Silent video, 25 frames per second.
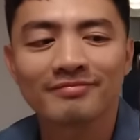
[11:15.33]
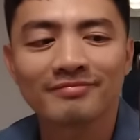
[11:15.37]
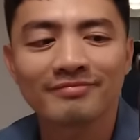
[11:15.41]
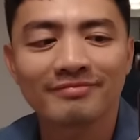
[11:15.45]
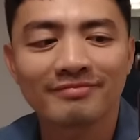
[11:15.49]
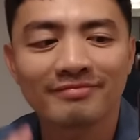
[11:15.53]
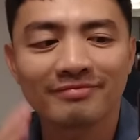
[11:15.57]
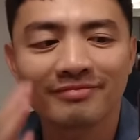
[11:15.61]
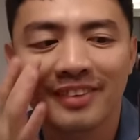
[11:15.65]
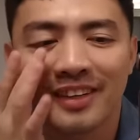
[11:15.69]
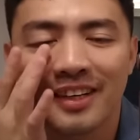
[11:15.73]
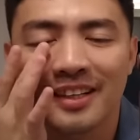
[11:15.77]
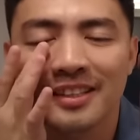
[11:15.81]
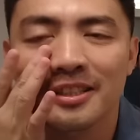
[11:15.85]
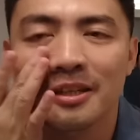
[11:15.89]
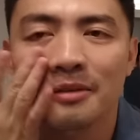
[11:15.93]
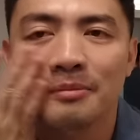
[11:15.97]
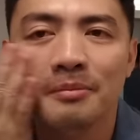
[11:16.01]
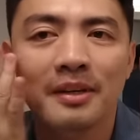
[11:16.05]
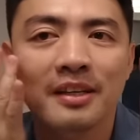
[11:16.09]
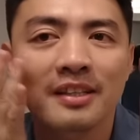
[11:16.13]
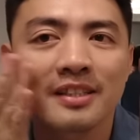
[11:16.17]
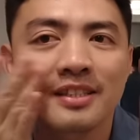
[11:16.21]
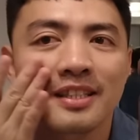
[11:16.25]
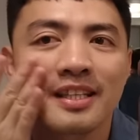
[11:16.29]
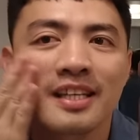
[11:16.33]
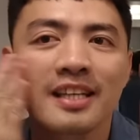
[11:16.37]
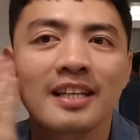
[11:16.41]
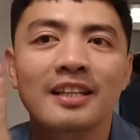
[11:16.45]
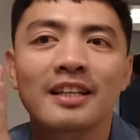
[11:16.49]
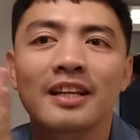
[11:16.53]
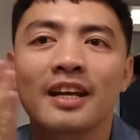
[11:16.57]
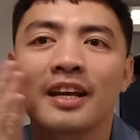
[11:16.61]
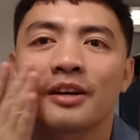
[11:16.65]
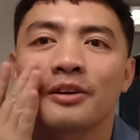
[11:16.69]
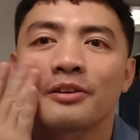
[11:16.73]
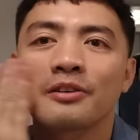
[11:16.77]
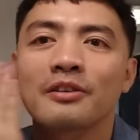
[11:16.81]
Hmm, parang sarap mag
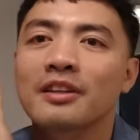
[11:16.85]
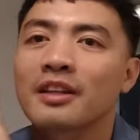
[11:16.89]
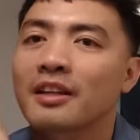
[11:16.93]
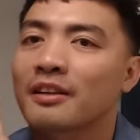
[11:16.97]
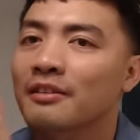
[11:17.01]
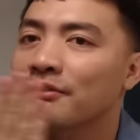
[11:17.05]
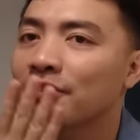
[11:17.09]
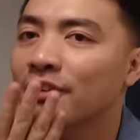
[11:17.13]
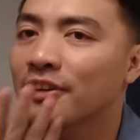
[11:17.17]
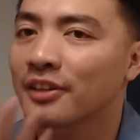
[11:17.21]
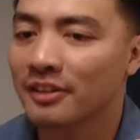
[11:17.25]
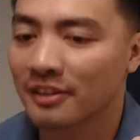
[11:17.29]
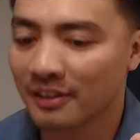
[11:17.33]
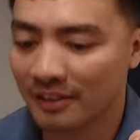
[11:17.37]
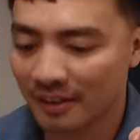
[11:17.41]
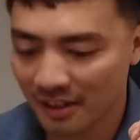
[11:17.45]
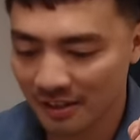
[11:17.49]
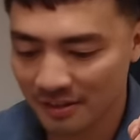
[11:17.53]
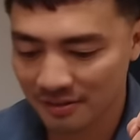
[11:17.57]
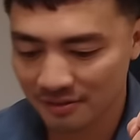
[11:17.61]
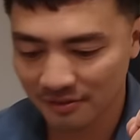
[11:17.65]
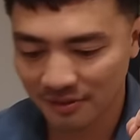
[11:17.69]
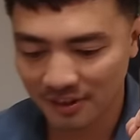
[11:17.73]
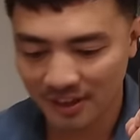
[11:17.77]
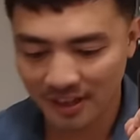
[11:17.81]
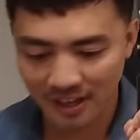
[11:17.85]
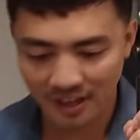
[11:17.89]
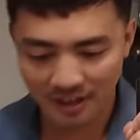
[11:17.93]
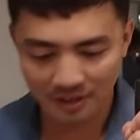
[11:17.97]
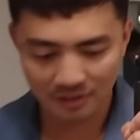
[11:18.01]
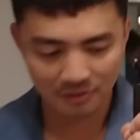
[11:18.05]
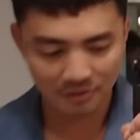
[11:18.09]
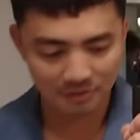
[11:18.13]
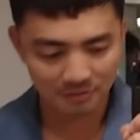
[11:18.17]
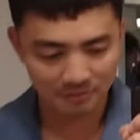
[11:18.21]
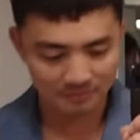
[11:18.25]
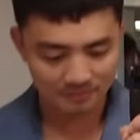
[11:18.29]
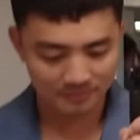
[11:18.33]
skincare routine for today's
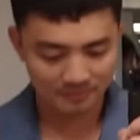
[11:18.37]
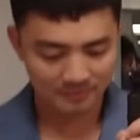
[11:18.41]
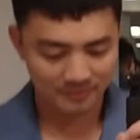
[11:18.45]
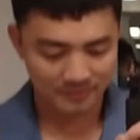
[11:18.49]
video.